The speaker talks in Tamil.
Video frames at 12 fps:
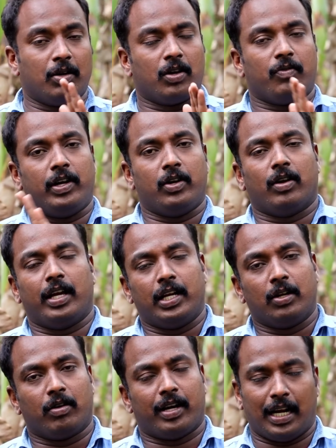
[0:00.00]
இன்னொரு வீடியோவில்
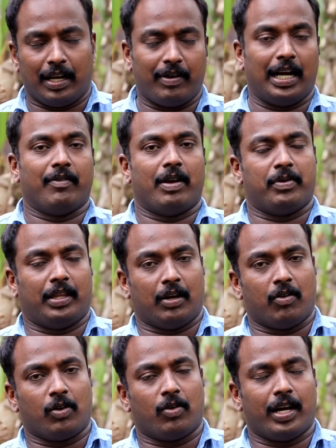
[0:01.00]
இன்னொரு நல்ல வேலை வாய்ப்பு
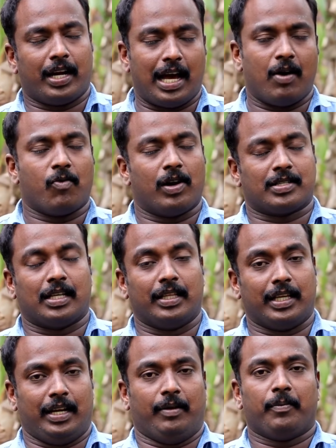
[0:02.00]
தகவல்களோட நான் உங்களை
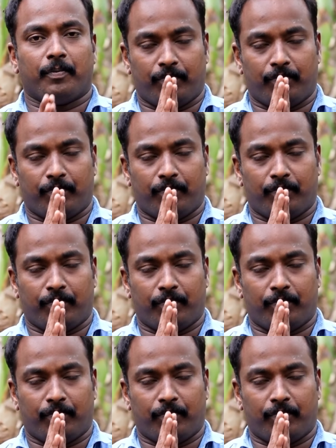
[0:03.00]
சந்திக்கிறேன்